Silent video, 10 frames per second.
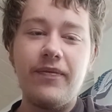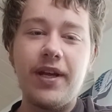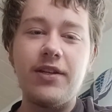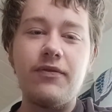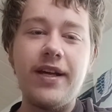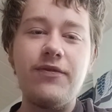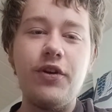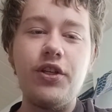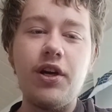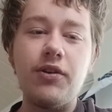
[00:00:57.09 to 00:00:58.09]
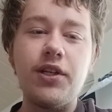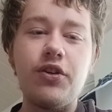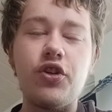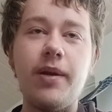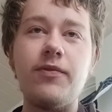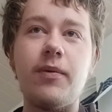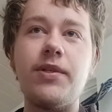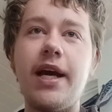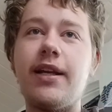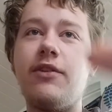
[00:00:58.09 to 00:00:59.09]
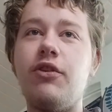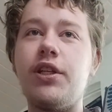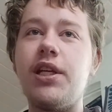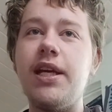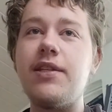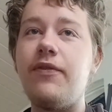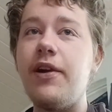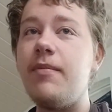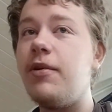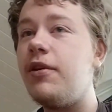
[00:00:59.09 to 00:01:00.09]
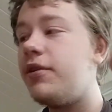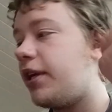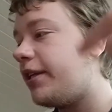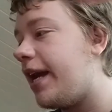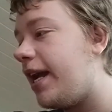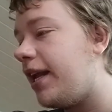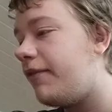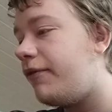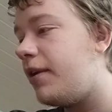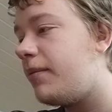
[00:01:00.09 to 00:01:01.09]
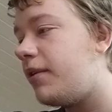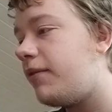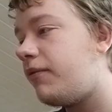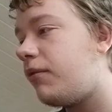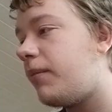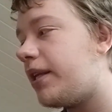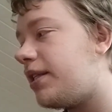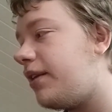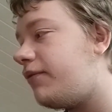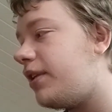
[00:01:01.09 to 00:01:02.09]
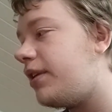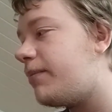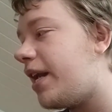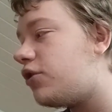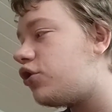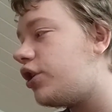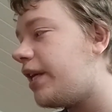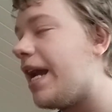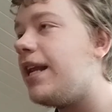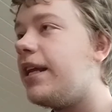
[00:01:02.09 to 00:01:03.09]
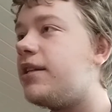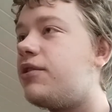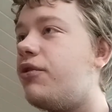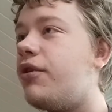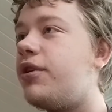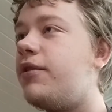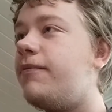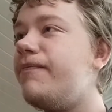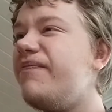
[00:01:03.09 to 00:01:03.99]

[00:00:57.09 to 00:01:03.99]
Also was würde ich in der außerirdischen Lebensform zeigen? Natürlich Kriegsfilme, dann die Alien-Filme, wo man sieht, wie die Menschen die Aliens töten.